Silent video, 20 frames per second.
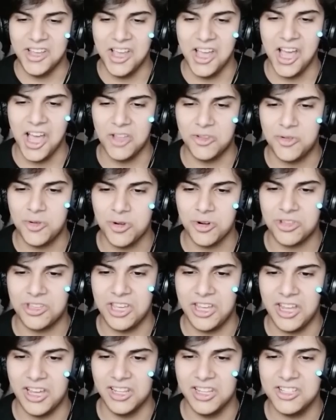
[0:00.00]
Ya
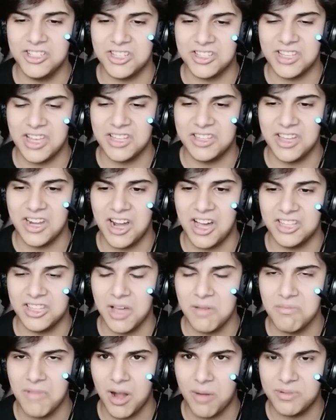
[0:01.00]
Türkiye'yi alınca zaten
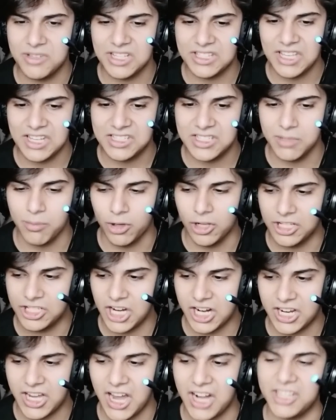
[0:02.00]
adamlar bize teslim
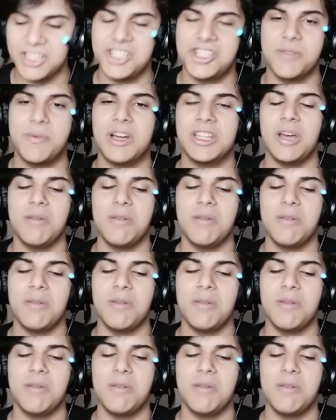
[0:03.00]
olacak kardeşim.